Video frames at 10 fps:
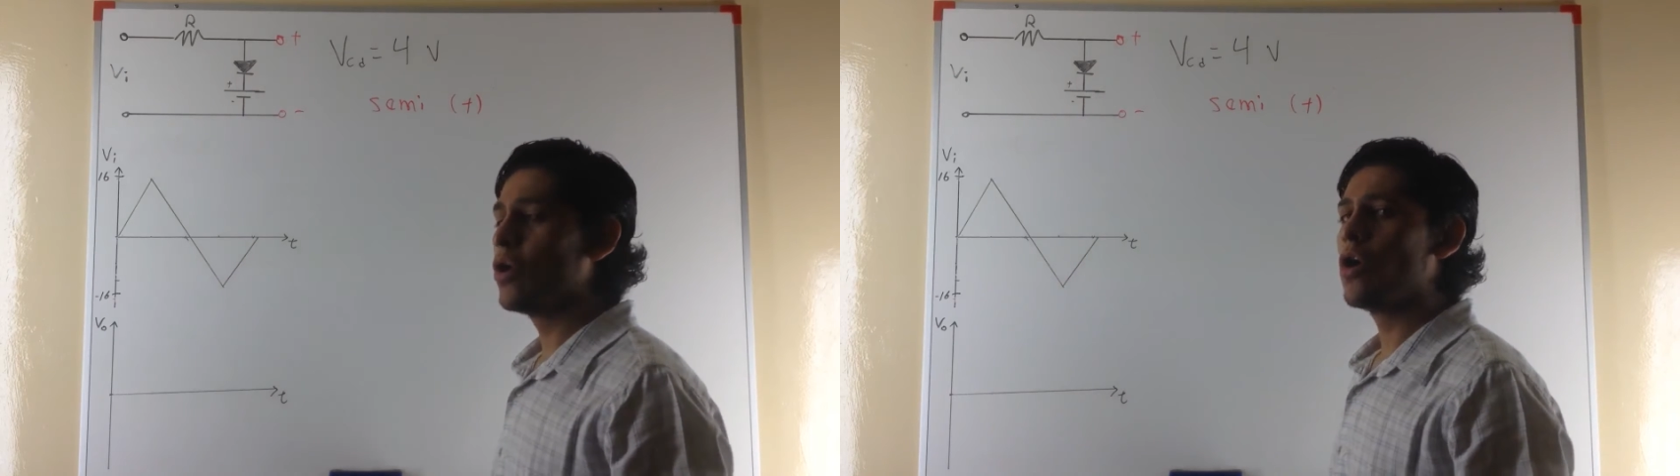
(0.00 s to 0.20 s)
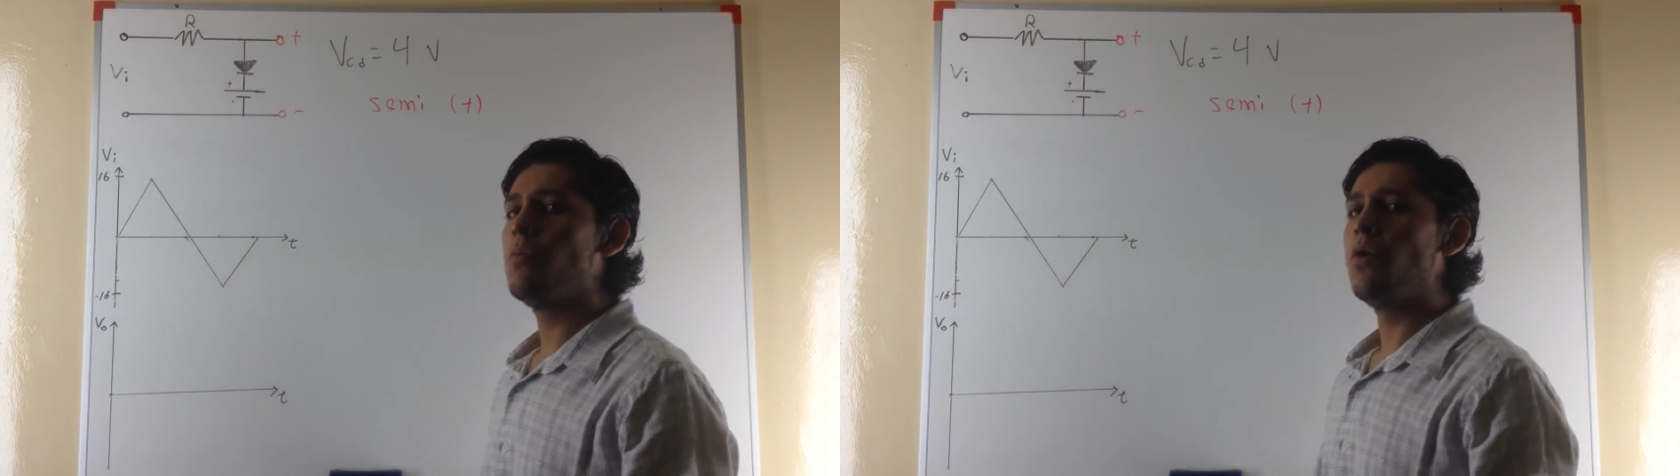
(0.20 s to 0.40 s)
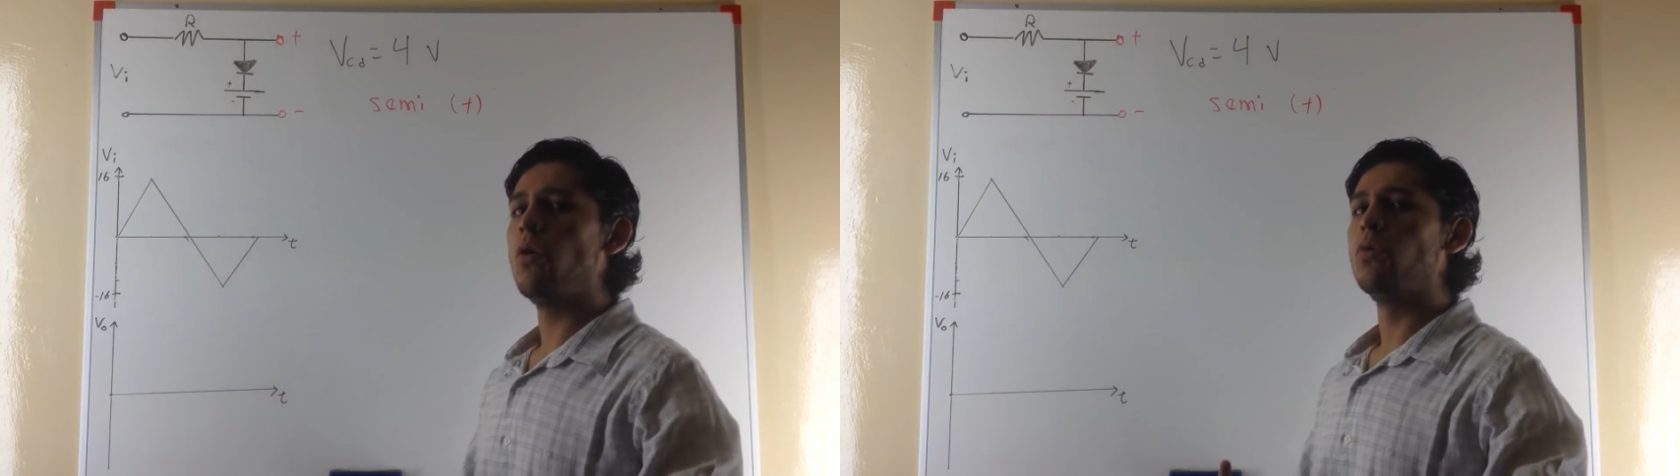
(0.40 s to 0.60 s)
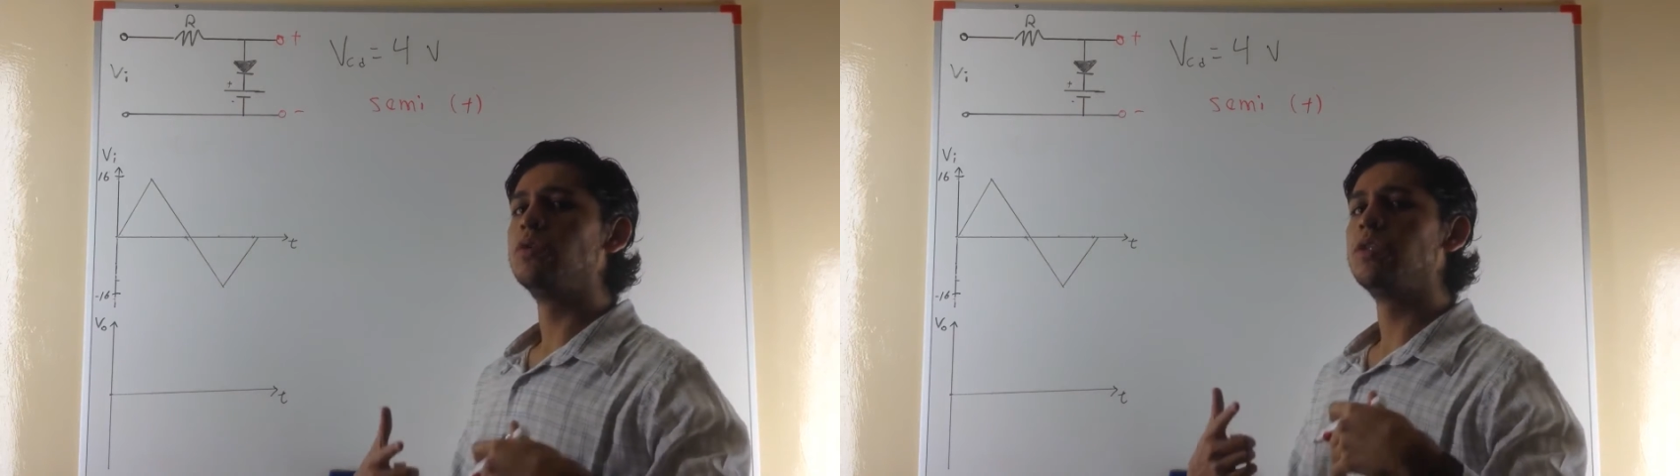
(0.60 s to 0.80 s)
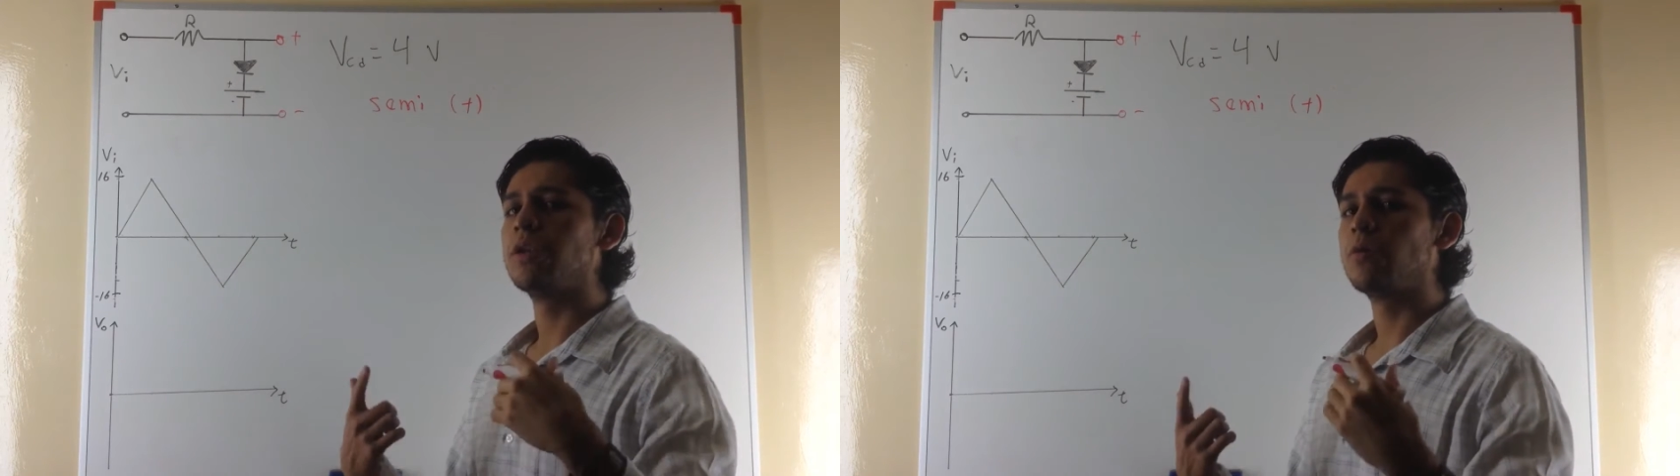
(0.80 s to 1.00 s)
como
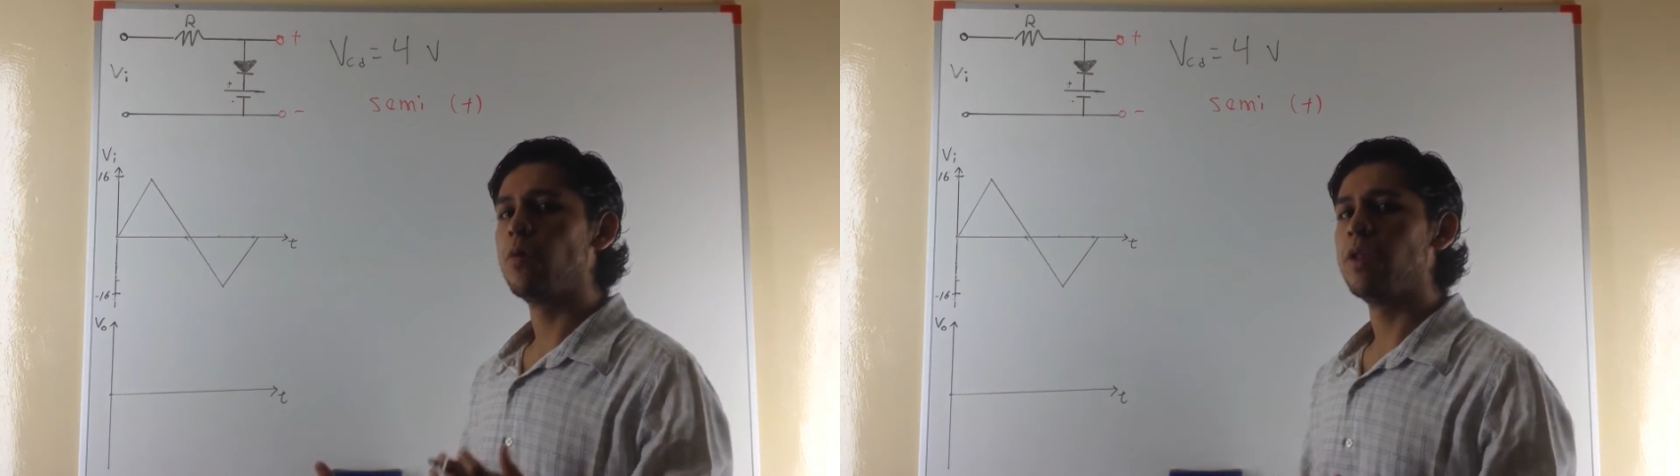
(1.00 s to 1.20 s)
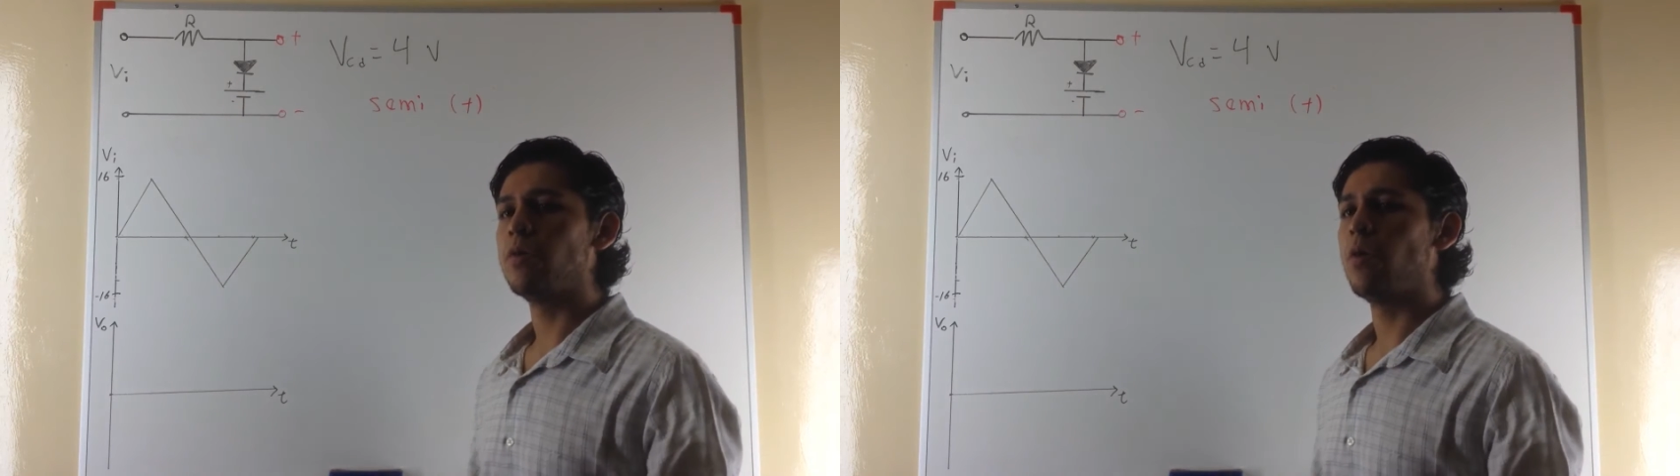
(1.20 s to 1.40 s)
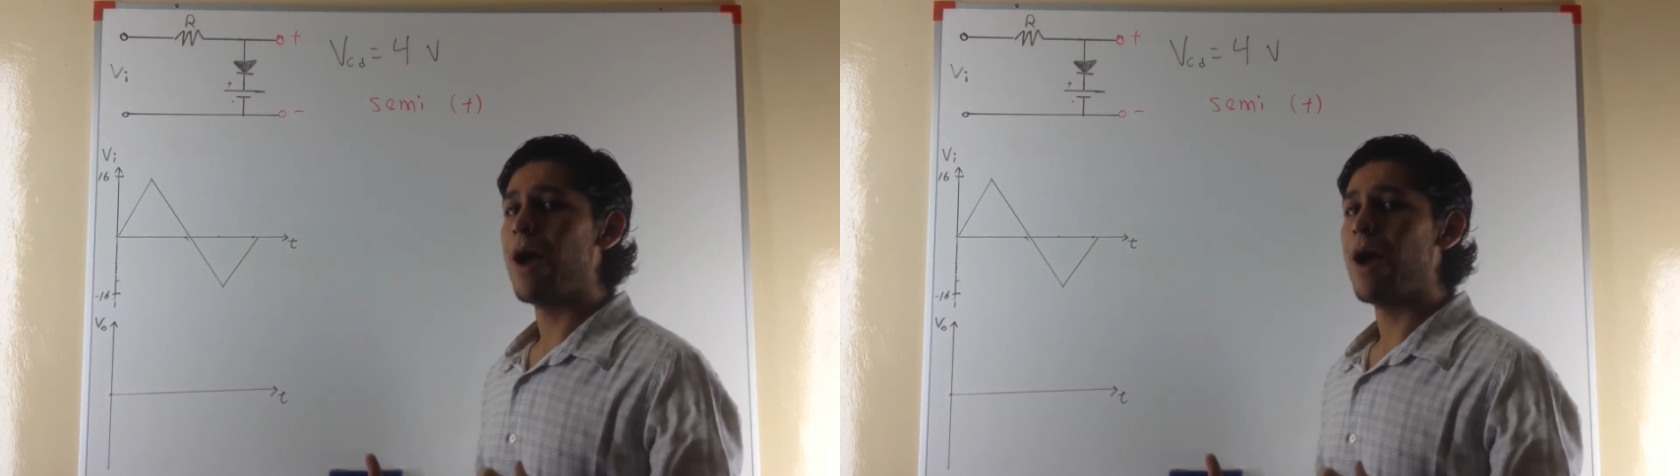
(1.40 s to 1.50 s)
un circuito